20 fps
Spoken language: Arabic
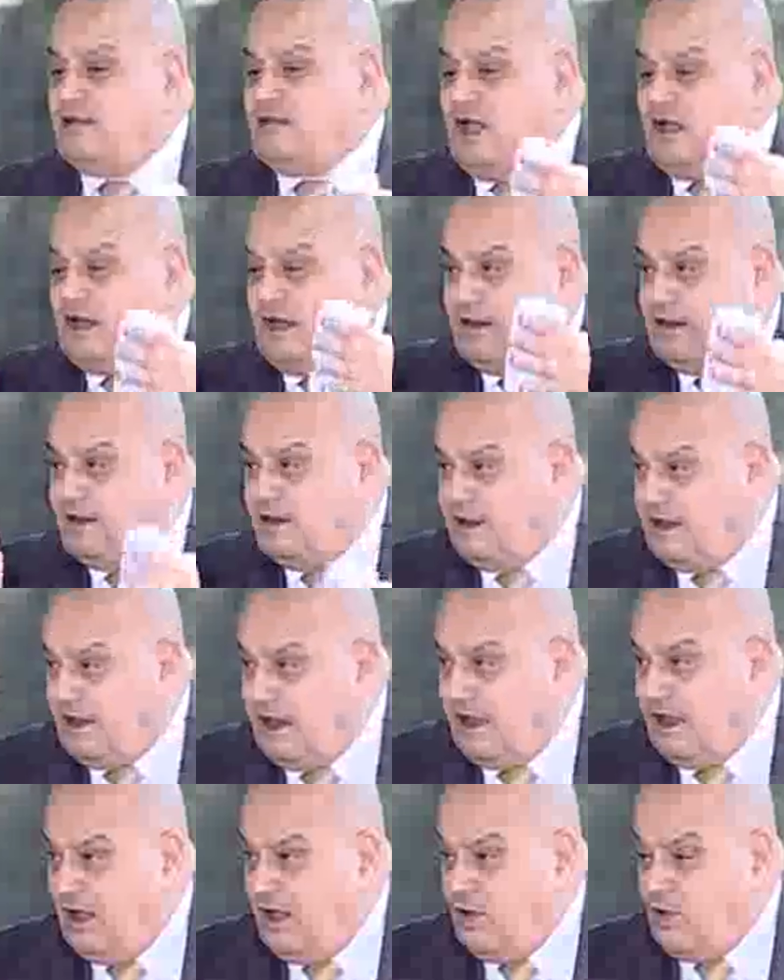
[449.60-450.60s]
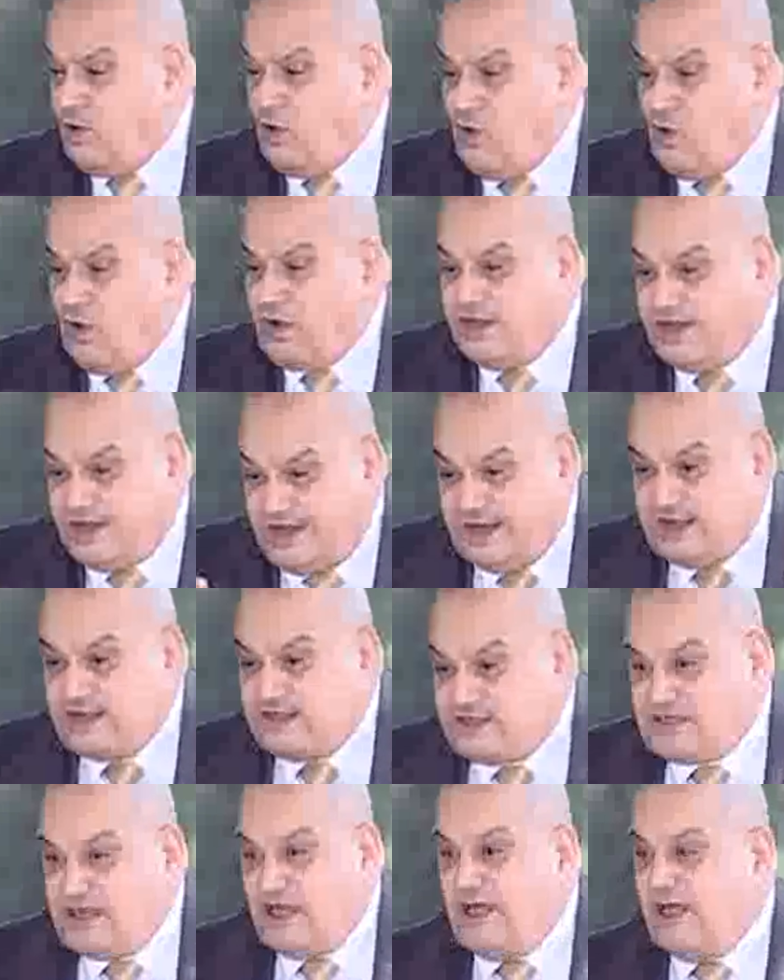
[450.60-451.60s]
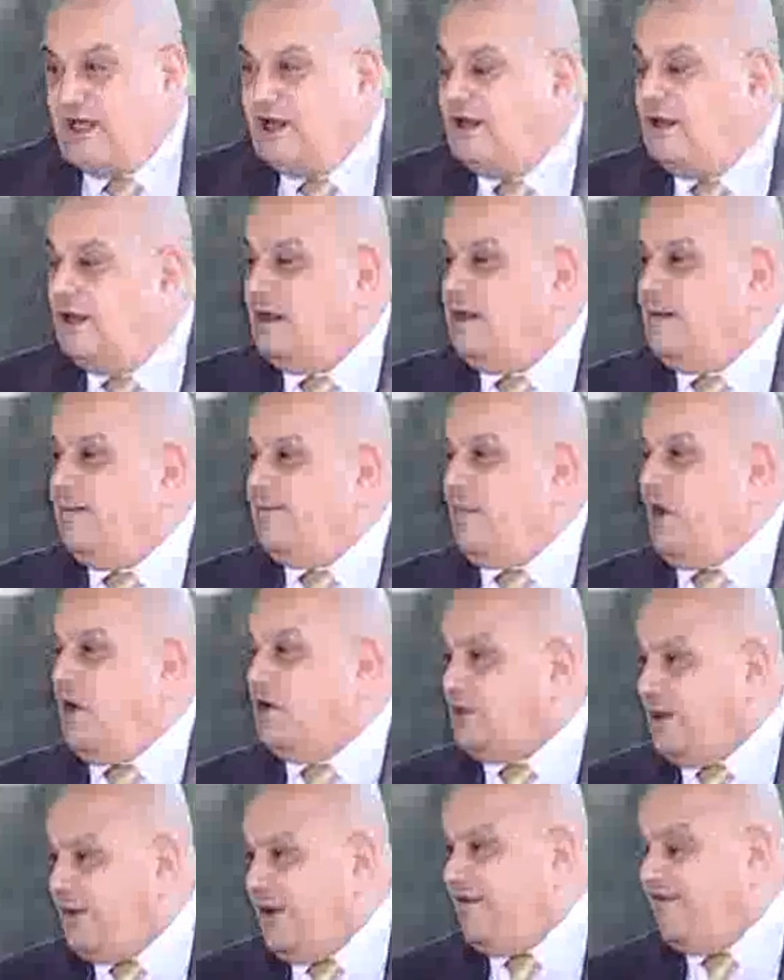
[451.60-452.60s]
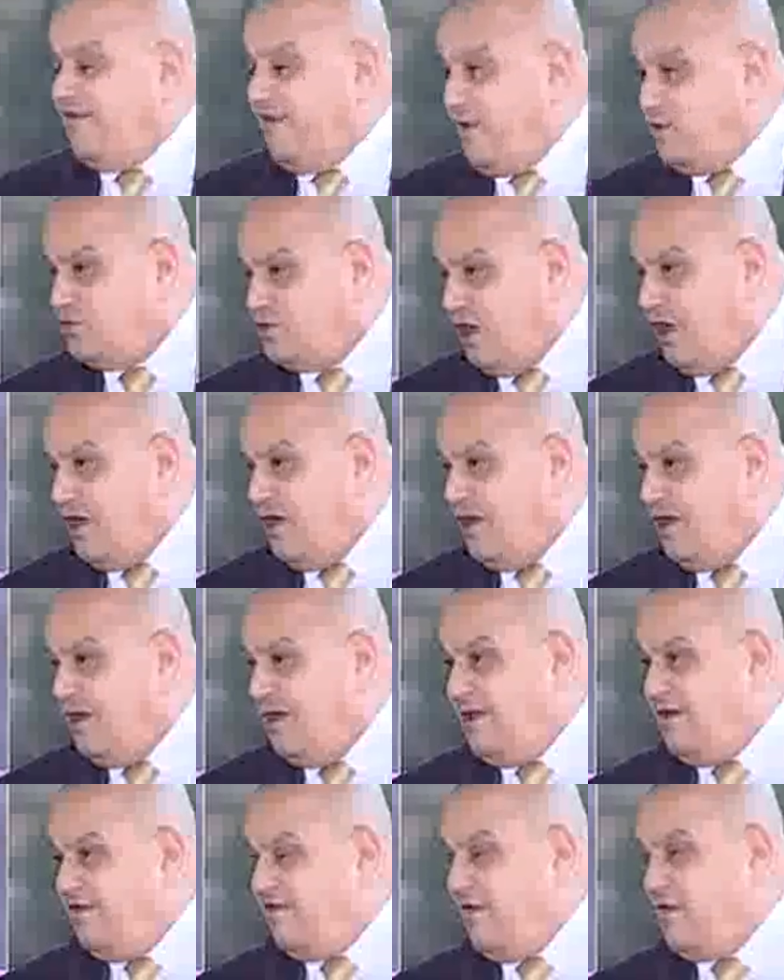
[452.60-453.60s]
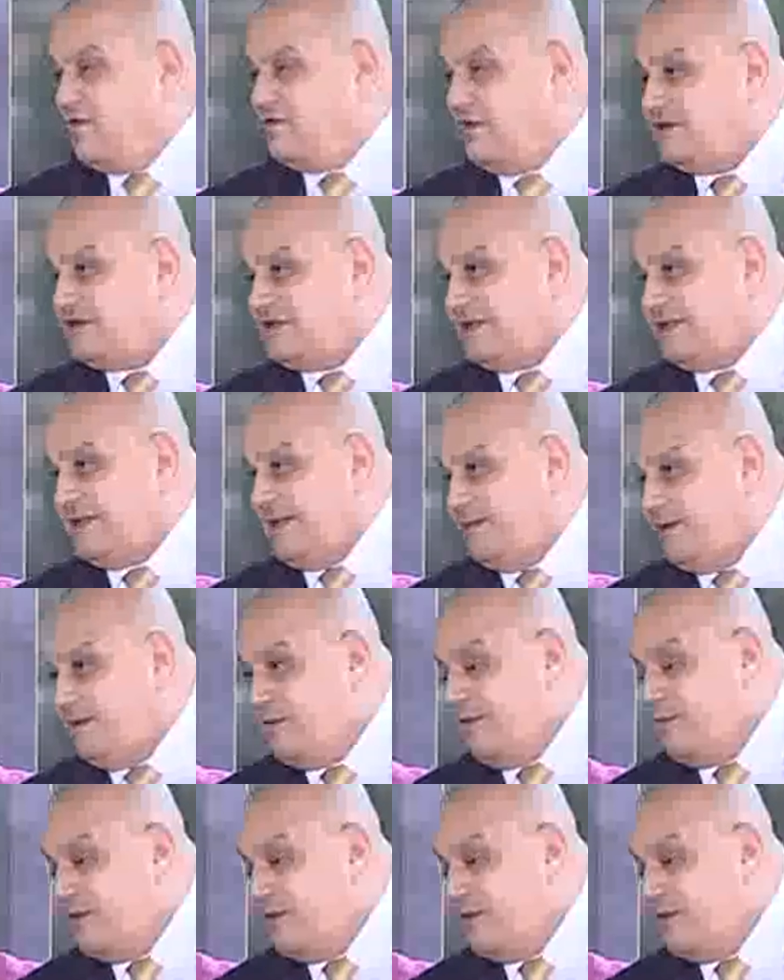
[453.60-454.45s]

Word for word: تاكلي آه، خوخ يجيلك اسهال ما هو طبعا فوضى فوضى استخدام